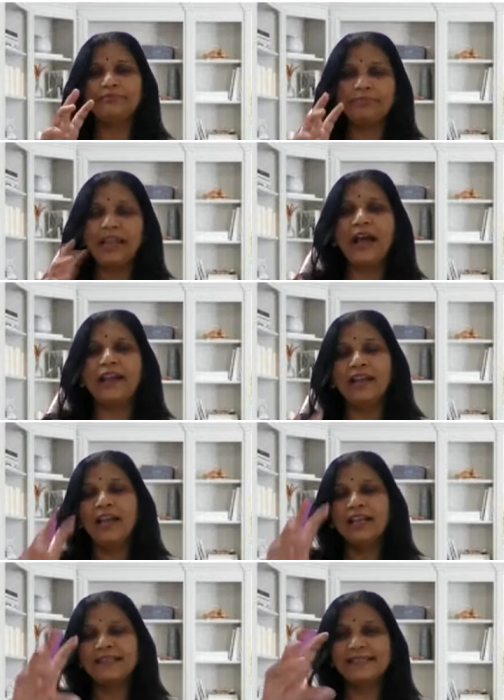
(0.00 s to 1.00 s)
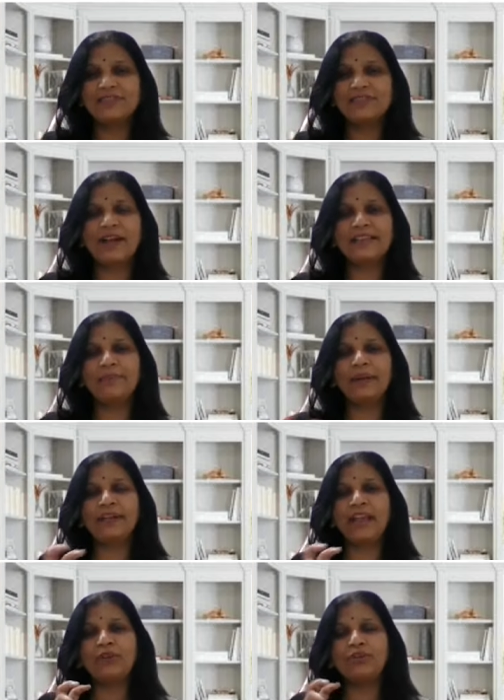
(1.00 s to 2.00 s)
फिलहाल जैसे श्वास
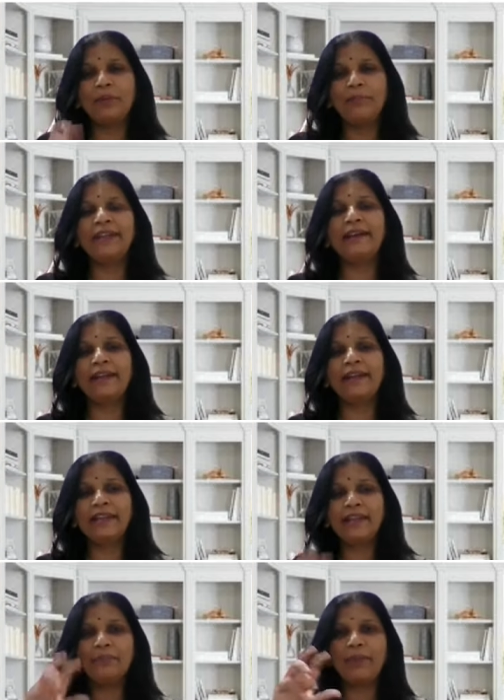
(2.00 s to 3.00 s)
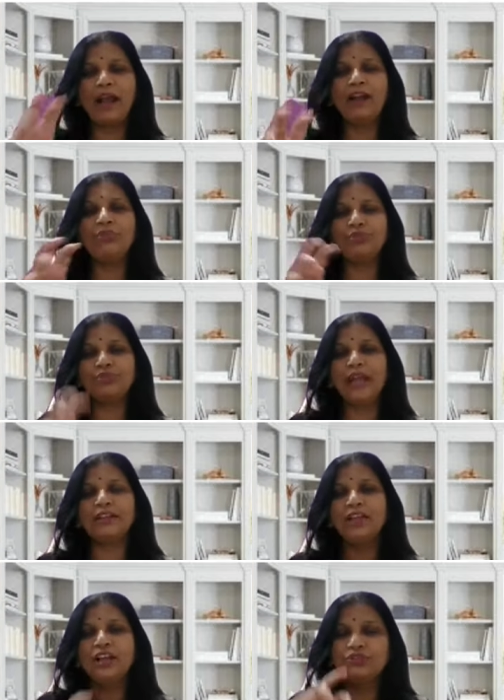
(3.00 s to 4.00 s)
प्रक्रिया को कंप्लीट करने के लिए प्राण और
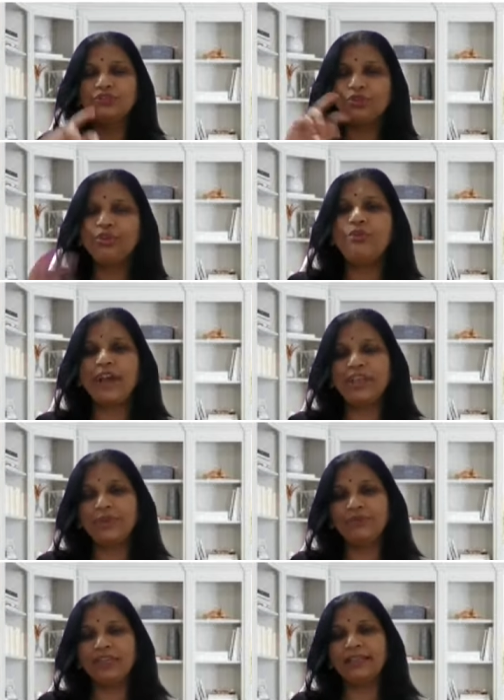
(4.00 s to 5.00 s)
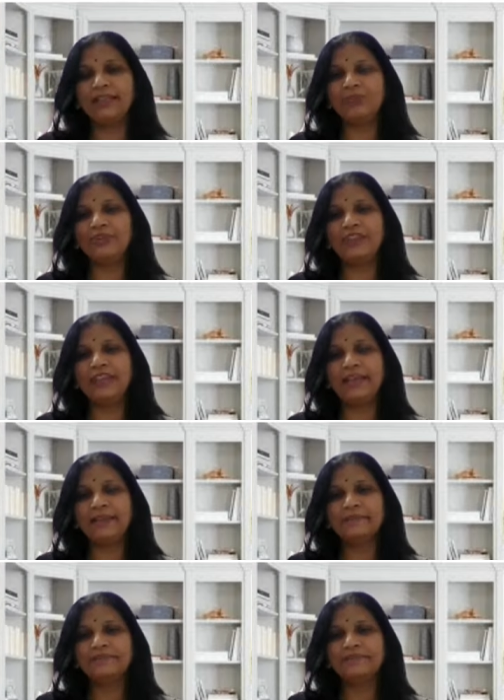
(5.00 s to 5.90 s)
उदान दोनों वायु की गति होती है